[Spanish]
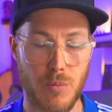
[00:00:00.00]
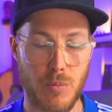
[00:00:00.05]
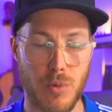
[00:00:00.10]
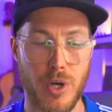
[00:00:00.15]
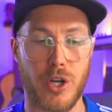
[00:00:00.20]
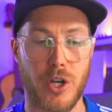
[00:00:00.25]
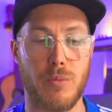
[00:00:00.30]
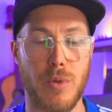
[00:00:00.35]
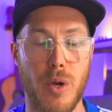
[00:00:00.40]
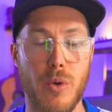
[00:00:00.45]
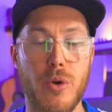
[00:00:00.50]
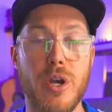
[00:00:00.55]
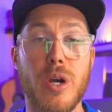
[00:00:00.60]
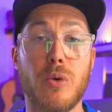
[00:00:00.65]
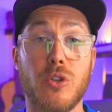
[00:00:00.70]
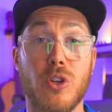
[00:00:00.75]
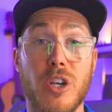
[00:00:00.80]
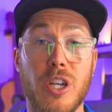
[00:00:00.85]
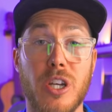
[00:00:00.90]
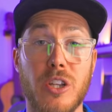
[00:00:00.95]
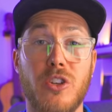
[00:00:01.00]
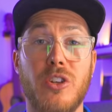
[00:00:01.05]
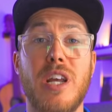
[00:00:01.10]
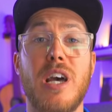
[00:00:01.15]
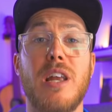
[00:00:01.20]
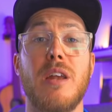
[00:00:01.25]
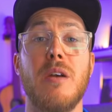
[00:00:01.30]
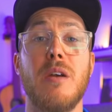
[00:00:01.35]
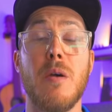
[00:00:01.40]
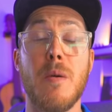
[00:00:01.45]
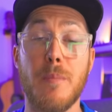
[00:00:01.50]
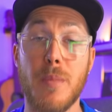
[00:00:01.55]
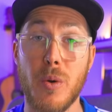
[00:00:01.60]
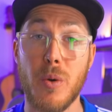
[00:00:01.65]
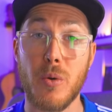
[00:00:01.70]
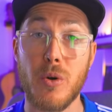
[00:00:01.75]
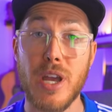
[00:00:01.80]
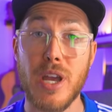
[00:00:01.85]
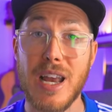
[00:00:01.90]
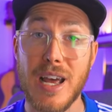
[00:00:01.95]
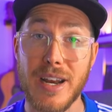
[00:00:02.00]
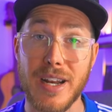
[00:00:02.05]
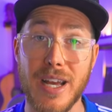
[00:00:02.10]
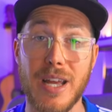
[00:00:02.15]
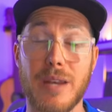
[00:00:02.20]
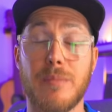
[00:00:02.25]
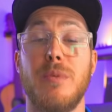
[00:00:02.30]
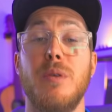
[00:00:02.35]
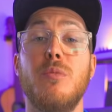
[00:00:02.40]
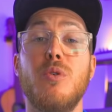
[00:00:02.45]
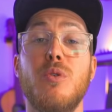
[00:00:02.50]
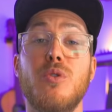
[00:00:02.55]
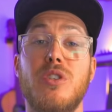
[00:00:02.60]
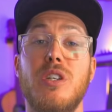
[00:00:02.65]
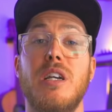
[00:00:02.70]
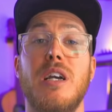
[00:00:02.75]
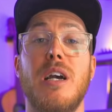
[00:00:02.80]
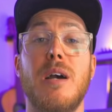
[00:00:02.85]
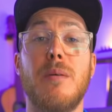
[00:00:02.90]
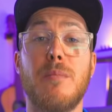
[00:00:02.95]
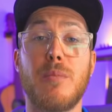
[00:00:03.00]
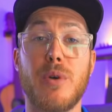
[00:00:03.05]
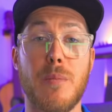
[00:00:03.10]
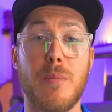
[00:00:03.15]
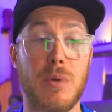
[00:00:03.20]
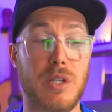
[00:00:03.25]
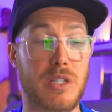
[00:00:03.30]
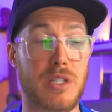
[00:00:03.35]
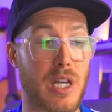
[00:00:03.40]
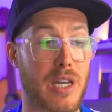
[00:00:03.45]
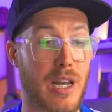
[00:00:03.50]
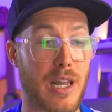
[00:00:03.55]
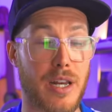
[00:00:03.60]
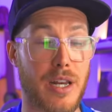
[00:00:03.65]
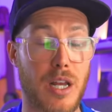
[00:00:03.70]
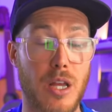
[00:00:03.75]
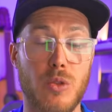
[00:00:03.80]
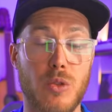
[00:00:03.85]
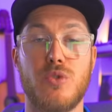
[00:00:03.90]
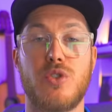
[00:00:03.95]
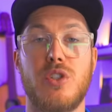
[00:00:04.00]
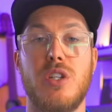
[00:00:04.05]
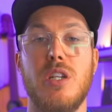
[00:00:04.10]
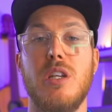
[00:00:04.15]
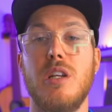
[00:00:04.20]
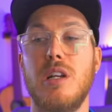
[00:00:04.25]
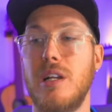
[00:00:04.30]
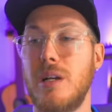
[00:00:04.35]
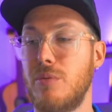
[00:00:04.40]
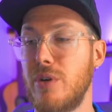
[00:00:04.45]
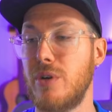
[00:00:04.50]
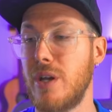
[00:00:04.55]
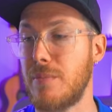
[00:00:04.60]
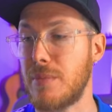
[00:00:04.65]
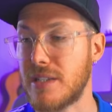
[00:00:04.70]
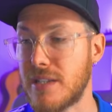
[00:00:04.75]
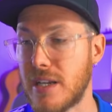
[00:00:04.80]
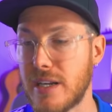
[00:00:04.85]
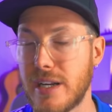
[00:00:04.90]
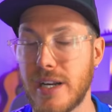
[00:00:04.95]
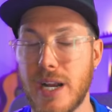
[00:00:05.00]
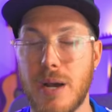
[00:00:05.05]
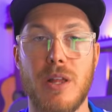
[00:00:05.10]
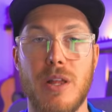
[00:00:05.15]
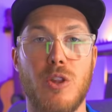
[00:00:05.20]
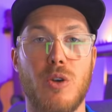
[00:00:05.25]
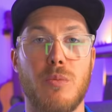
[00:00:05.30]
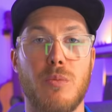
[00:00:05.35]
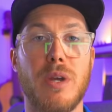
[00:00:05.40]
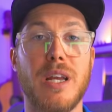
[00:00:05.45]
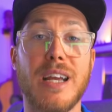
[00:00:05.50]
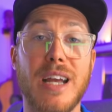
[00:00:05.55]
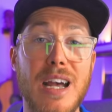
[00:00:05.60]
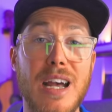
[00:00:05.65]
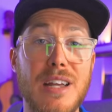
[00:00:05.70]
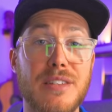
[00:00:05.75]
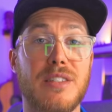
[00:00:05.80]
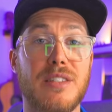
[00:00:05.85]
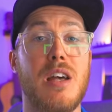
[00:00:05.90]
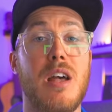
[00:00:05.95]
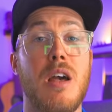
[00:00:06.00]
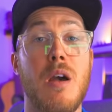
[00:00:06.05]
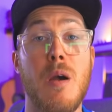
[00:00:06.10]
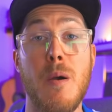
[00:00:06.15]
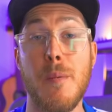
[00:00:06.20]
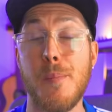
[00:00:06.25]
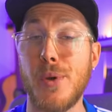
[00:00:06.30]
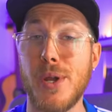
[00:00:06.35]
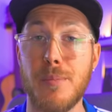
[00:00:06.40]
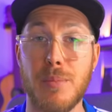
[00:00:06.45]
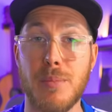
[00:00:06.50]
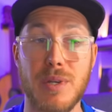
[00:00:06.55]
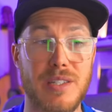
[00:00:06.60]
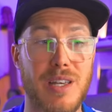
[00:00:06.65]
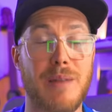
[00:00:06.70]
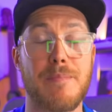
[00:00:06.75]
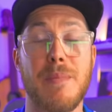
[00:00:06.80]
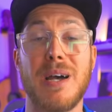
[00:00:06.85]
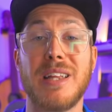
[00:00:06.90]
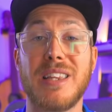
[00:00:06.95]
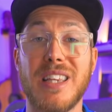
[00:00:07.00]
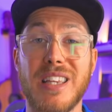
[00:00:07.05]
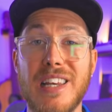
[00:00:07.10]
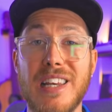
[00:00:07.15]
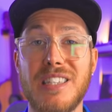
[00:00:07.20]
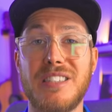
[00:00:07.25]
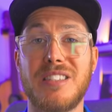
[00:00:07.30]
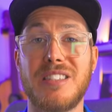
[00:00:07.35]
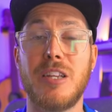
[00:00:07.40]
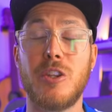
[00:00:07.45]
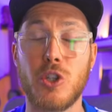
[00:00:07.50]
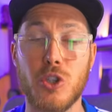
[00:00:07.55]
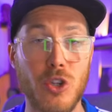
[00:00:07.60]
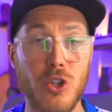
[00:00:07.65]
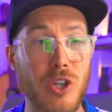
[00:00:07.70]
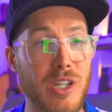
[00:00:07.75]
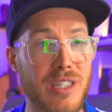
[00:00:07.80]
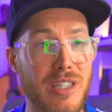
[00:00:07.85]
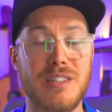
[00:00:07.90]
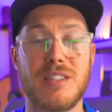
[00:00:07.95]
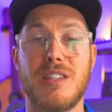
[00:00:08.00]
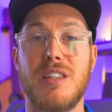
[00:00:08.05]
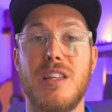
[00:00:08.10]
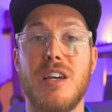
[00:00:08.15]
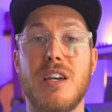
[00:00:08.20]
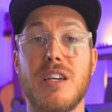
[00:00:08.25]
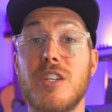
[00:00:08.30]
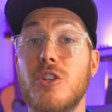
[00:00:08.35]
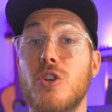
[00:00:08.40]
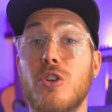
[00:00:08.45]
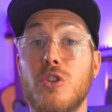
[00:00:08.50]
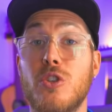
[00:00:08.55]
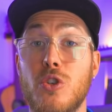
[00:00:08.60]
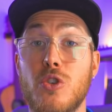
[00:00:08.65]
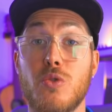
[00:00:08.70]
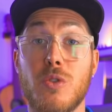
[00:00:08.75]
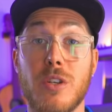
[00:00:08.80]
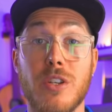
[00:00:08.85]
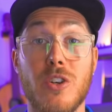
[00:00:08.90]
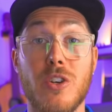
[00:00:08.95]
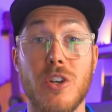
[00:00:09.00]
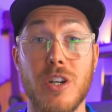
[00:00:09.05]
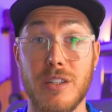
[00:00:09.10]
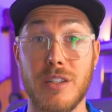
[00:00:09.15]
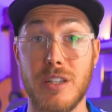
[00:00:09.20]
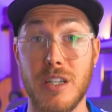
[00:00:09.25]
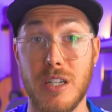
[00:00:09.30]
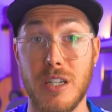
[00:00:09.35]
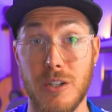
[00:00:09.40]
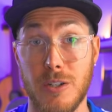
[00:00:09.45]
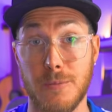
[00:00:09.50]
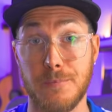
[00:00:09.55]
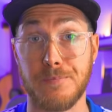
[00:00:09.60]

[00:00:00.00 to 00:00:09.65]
bueno, me voy a autogestionar, me voy a alargar mi música, voy a empezar largando un single, voy a empezar grabándome en casa, voy a empezar materializando todas estas ideas y todos estos sueños que tengo.